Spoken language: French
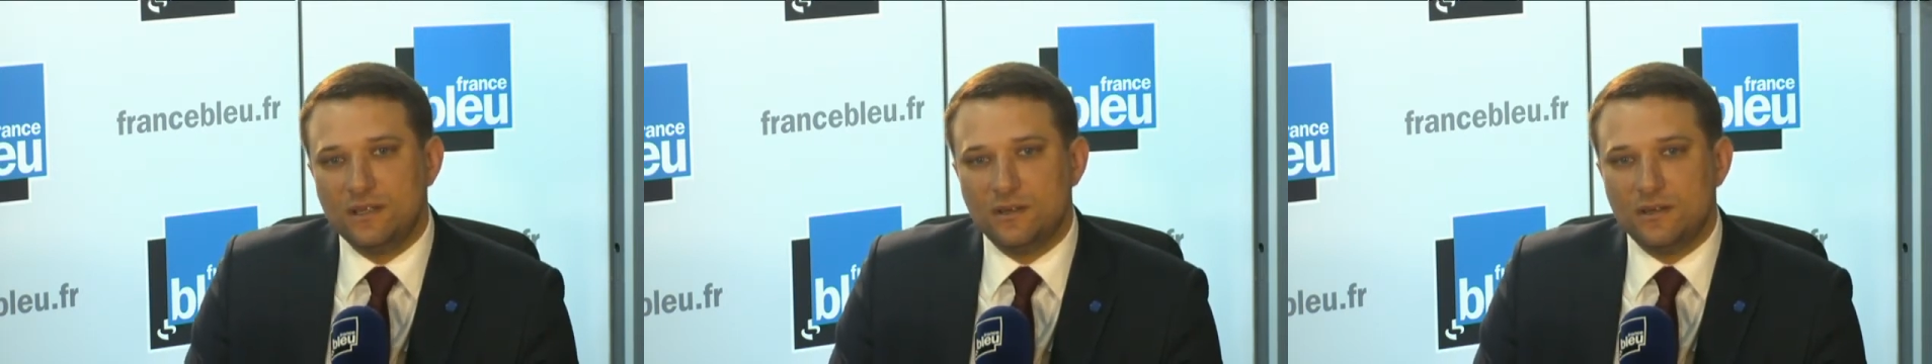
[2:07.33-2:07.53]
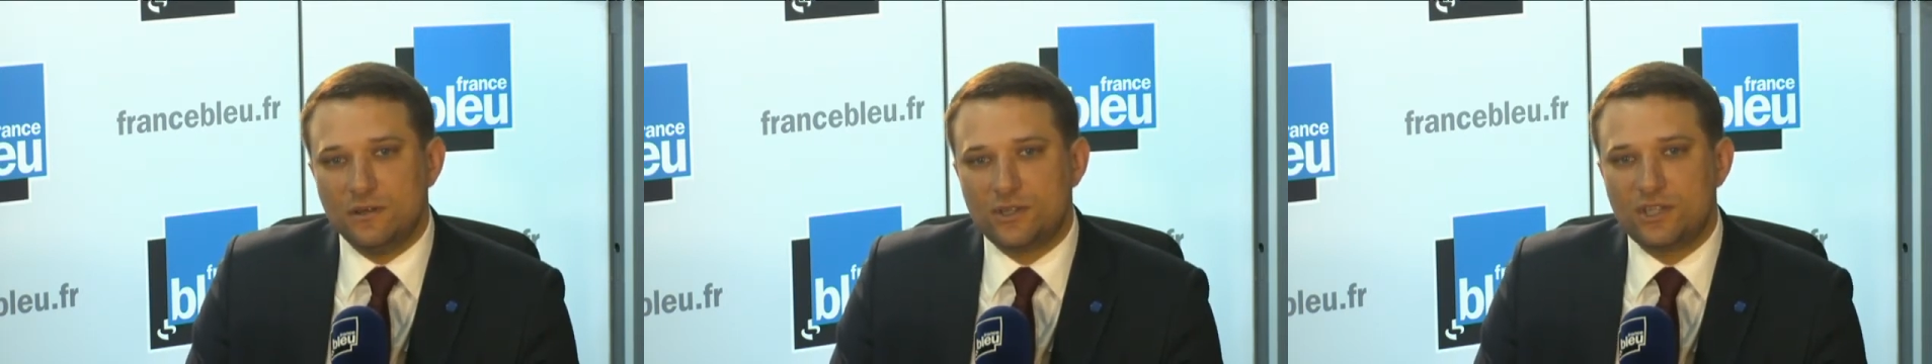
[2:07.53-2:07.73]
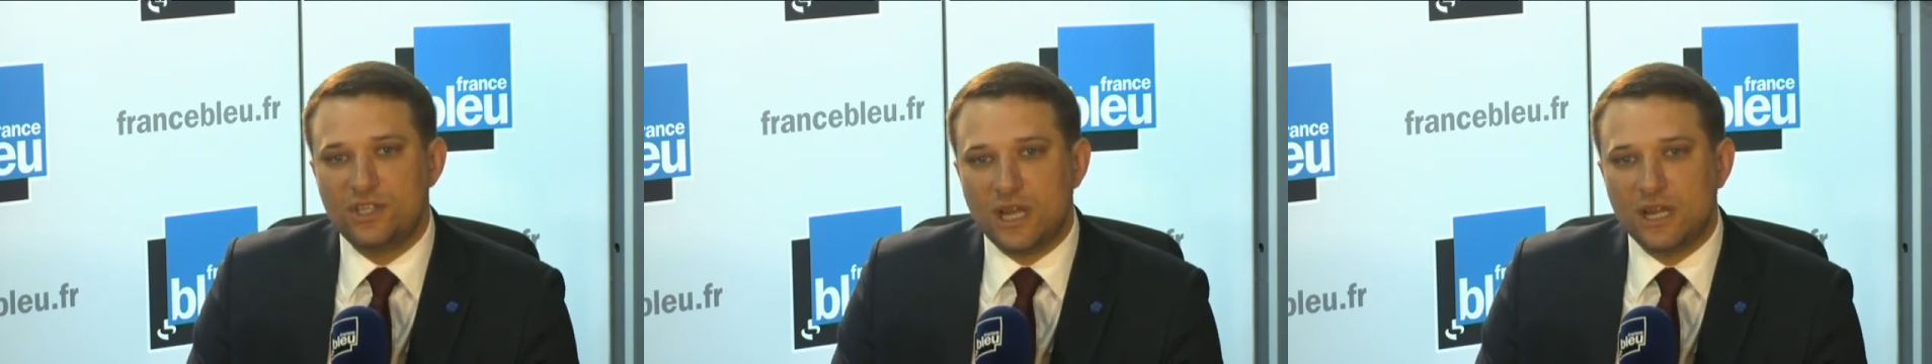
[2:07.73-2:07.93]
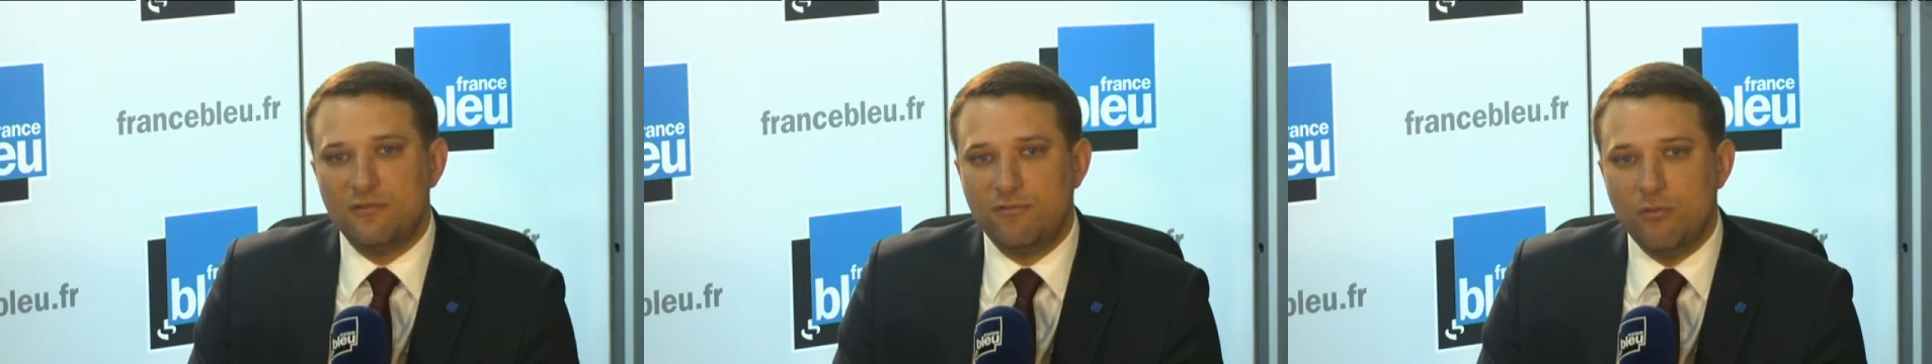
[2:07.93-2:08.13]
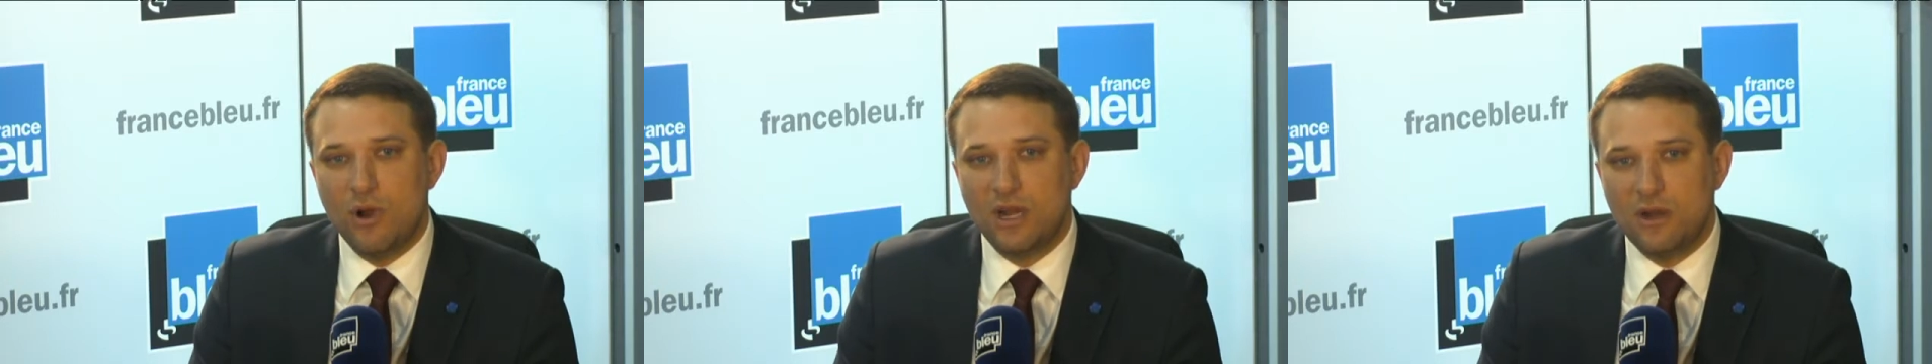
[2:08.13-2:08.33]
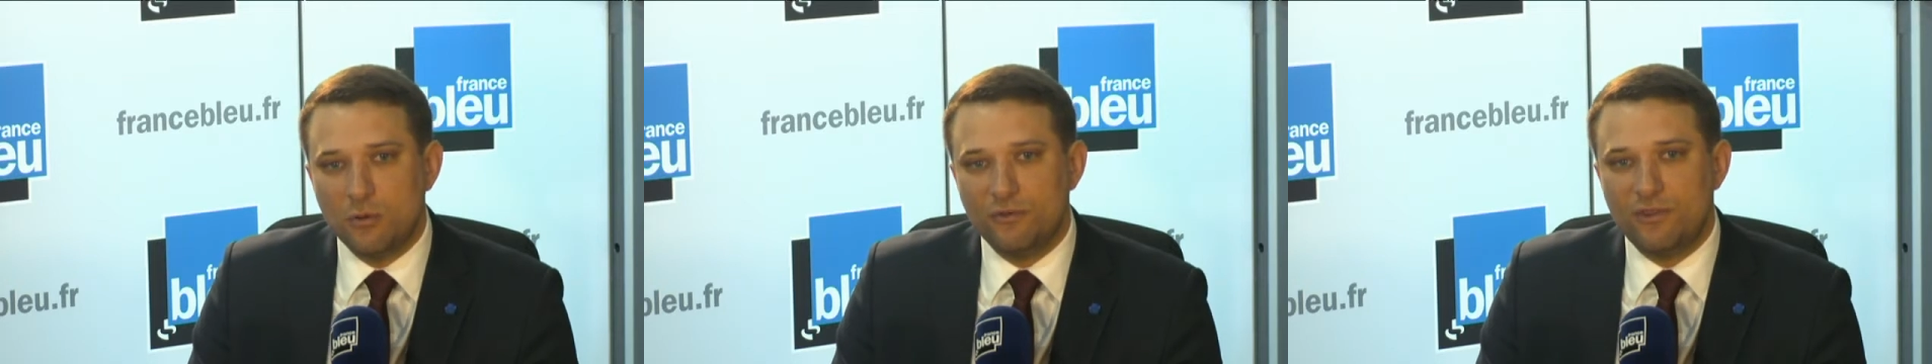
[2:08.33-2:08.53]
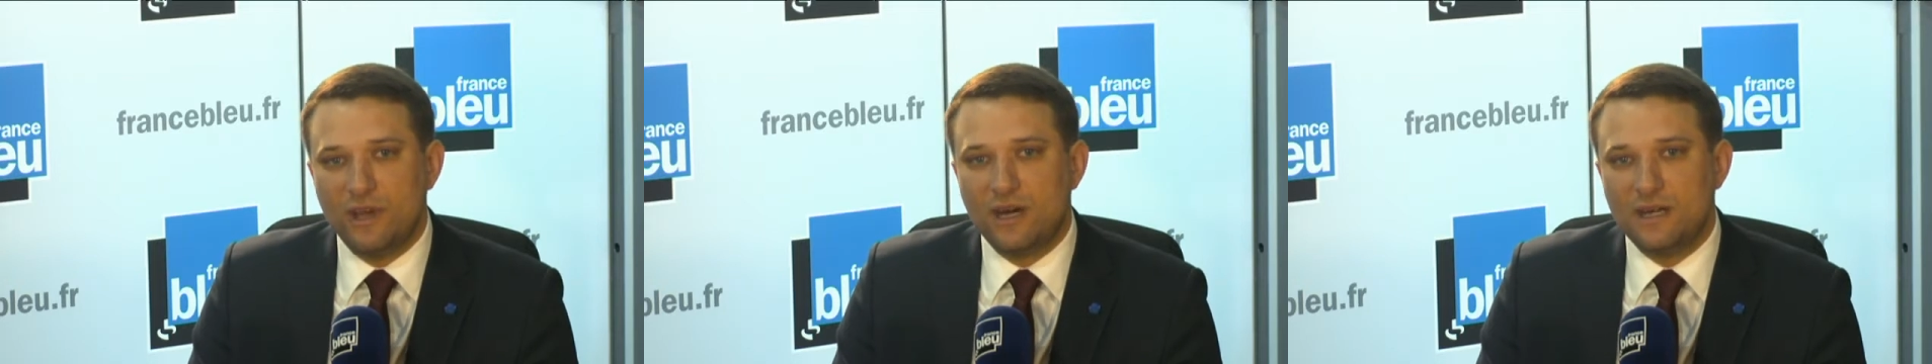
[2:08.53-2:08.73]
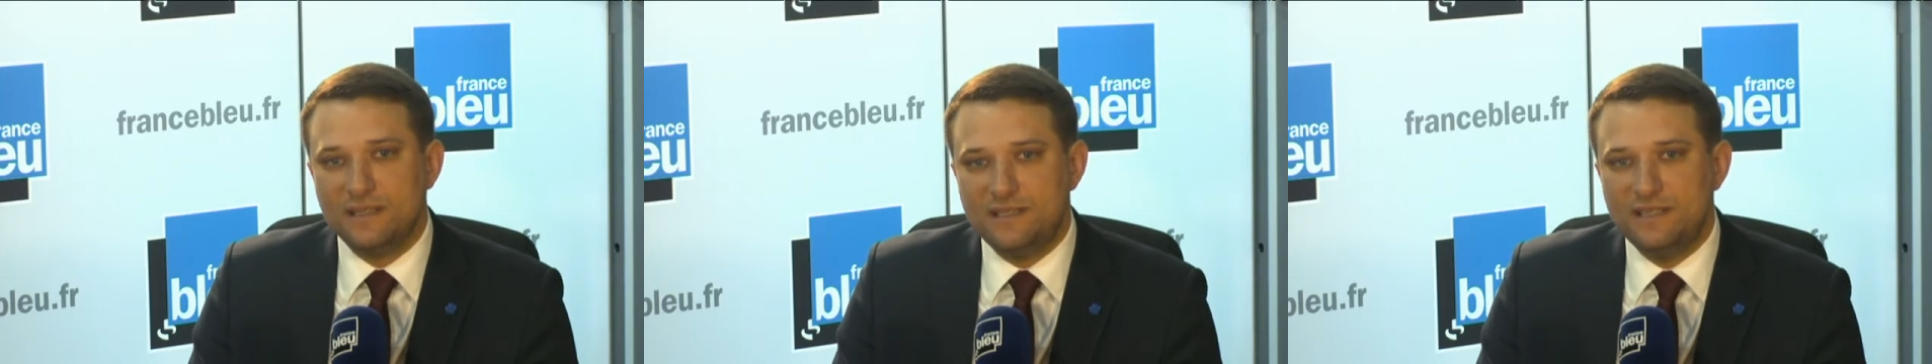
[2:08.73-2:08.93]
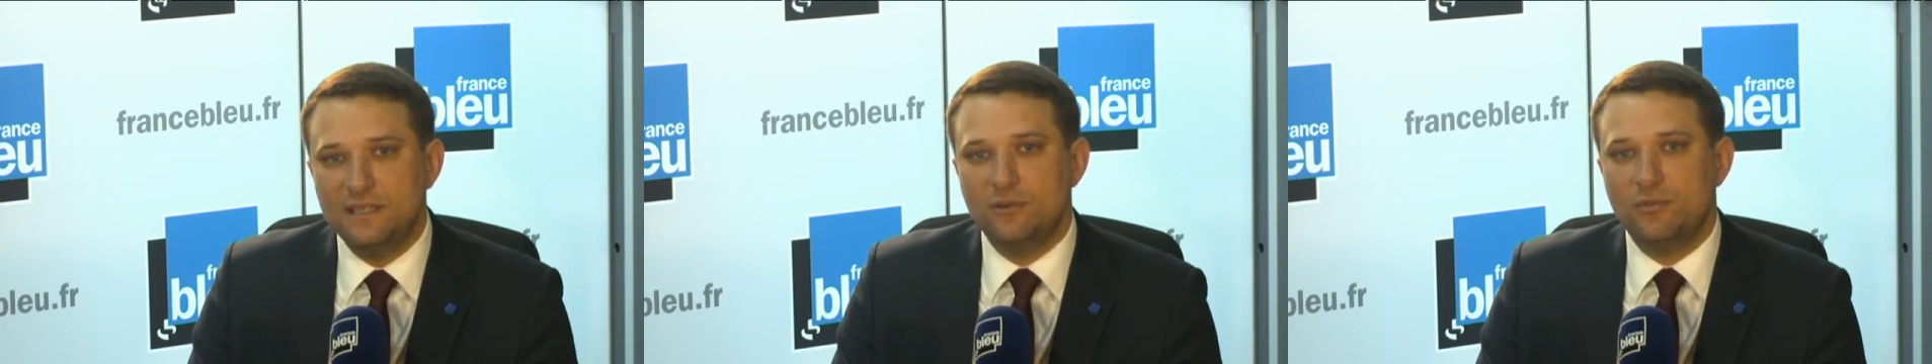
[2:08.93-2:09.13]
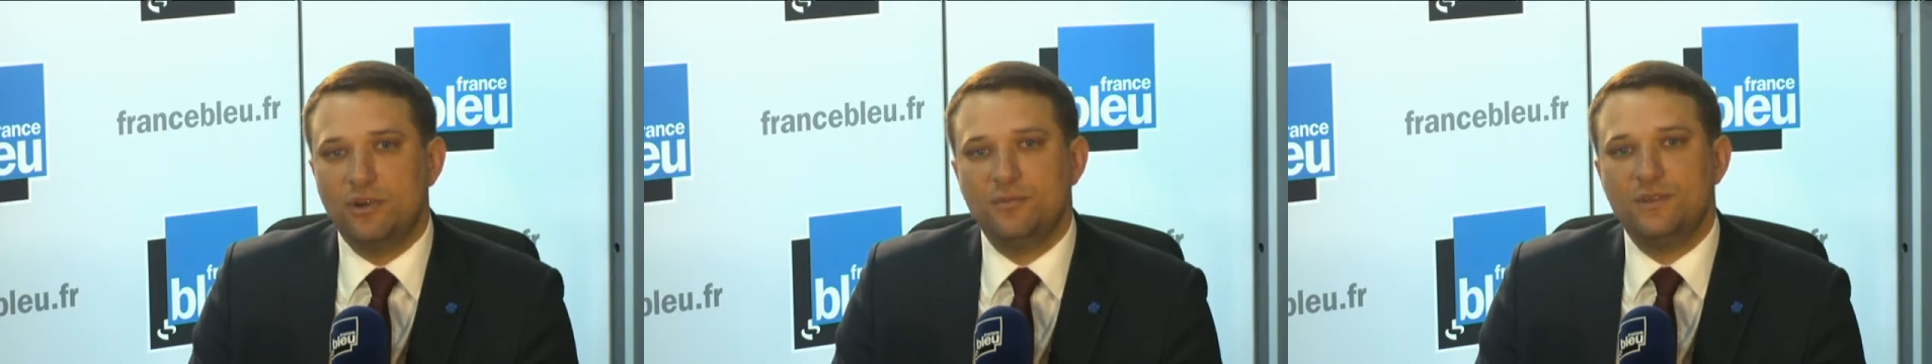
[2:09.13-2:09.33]
euh, chaque voix comptera dès
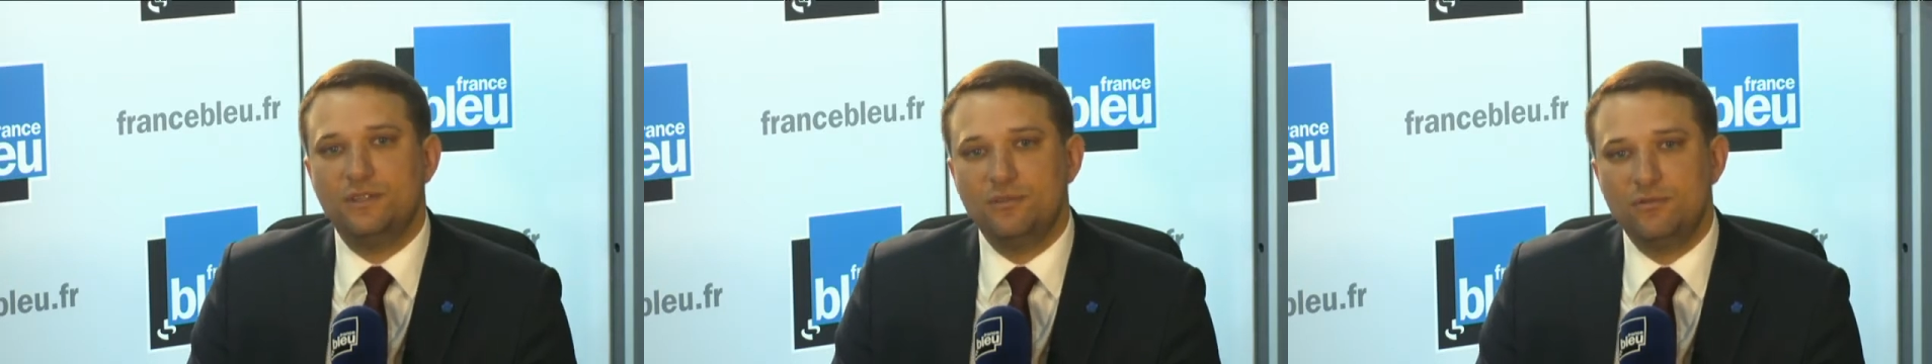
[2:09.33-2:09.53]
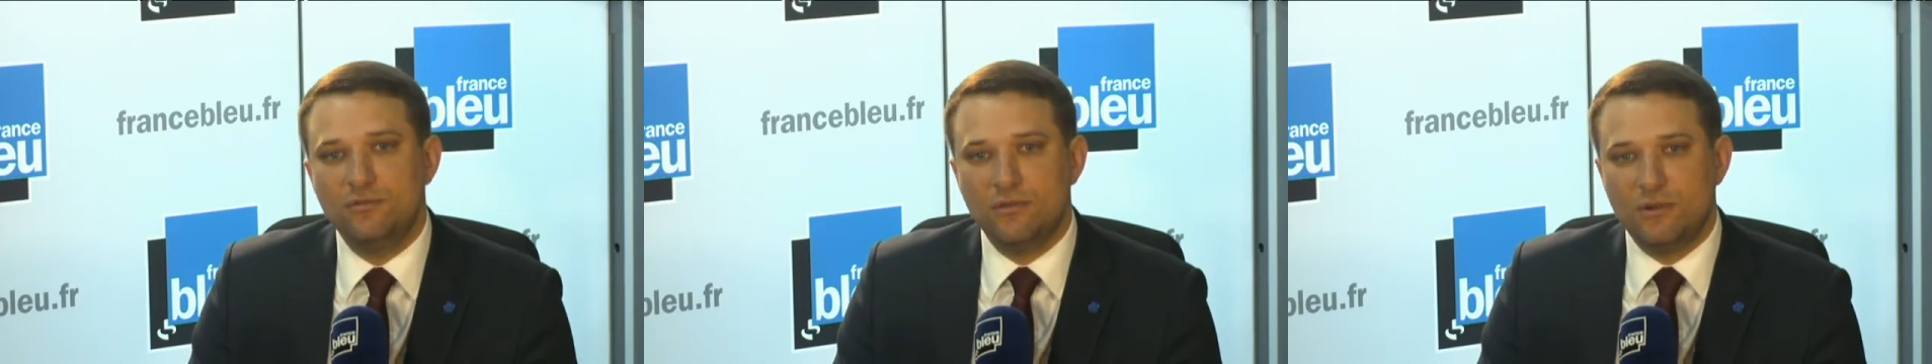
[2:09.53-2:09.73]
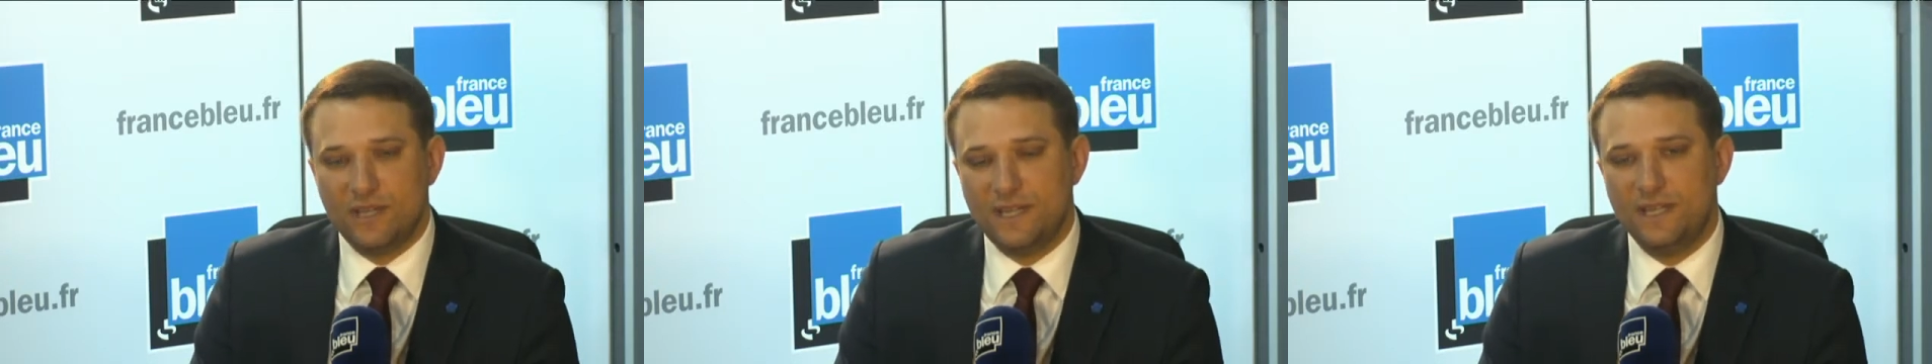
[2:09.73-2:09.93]
le premier tour